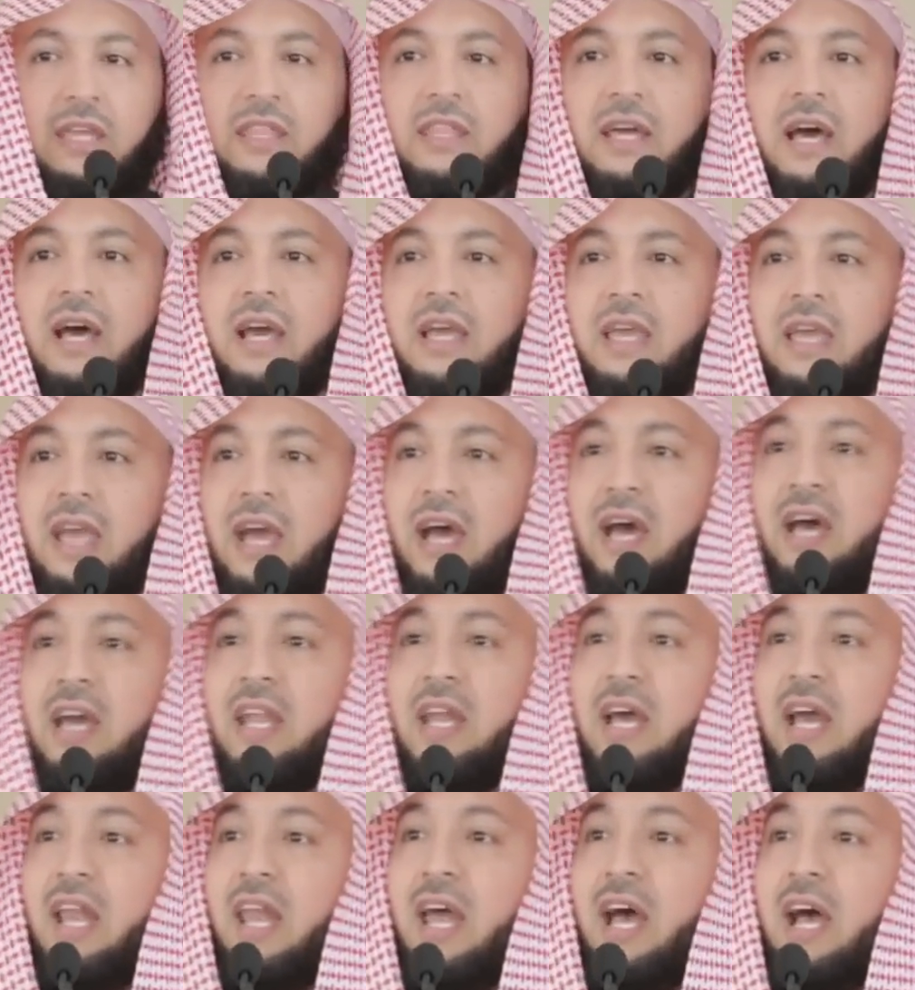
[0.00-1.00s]
если
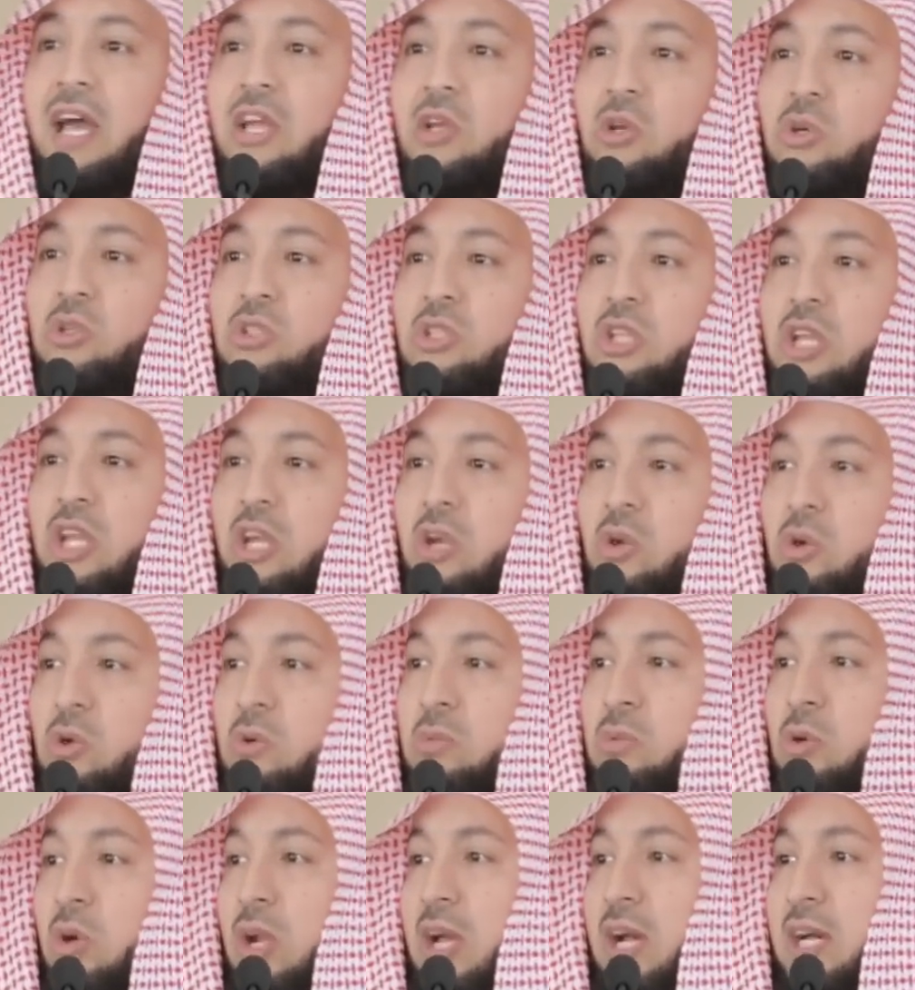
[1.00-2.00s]
он не знает,
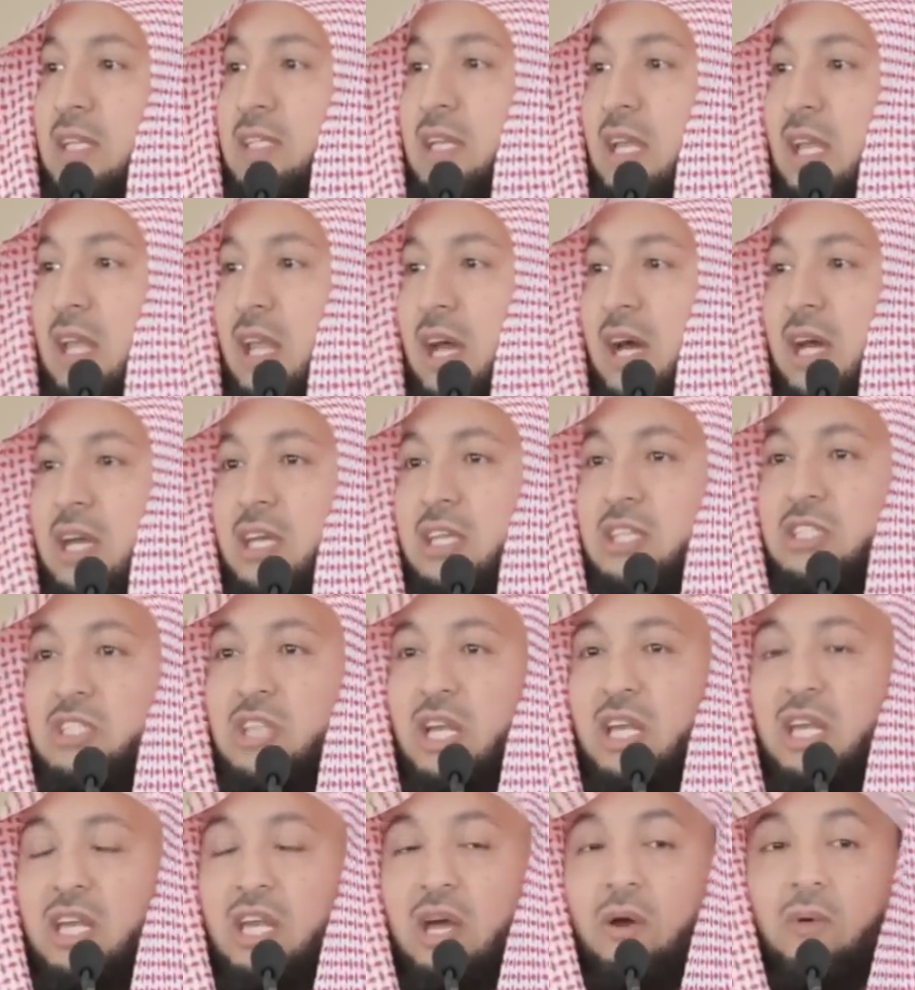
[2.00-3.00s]
чего же хочет от
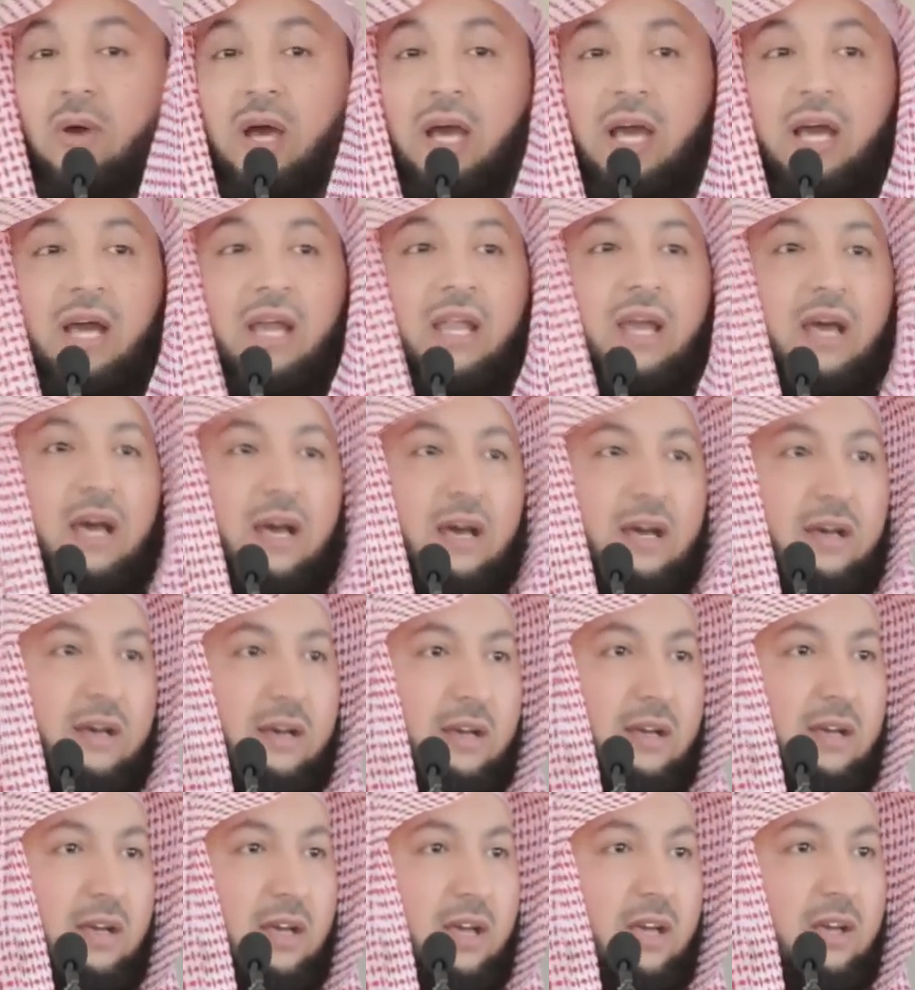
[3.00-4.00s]
него Всевышний
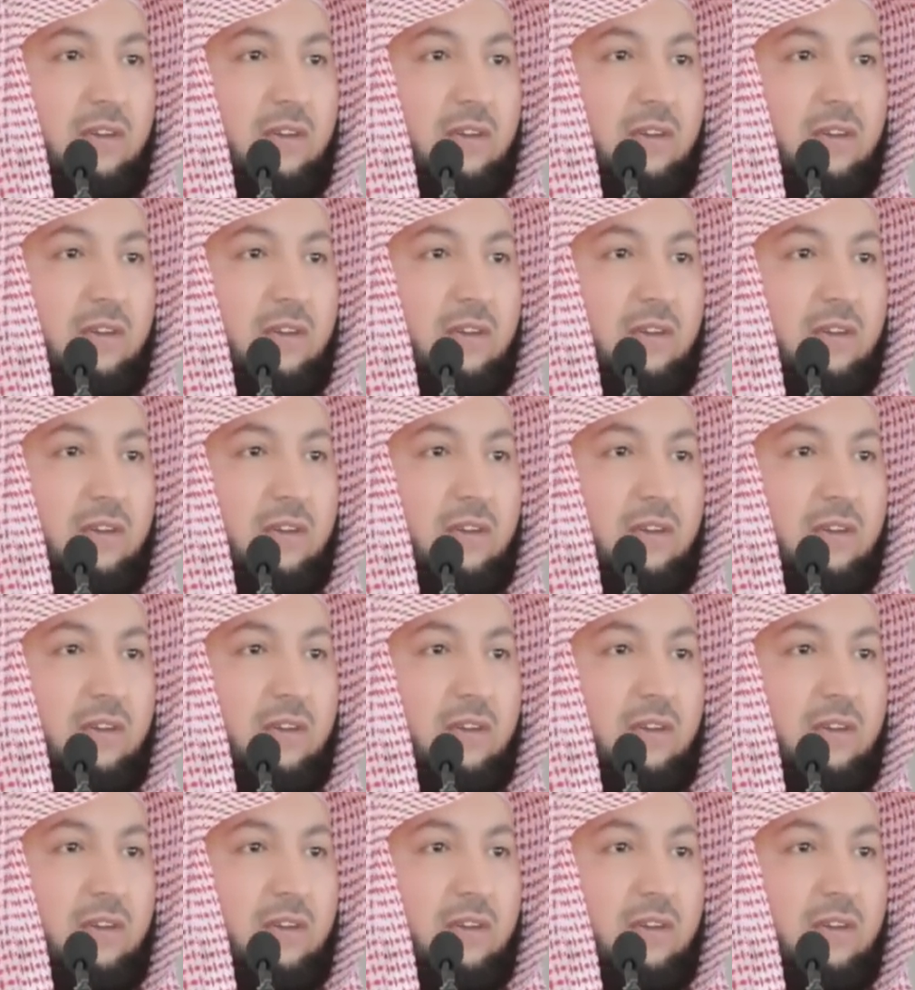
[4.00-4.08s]
Аллах.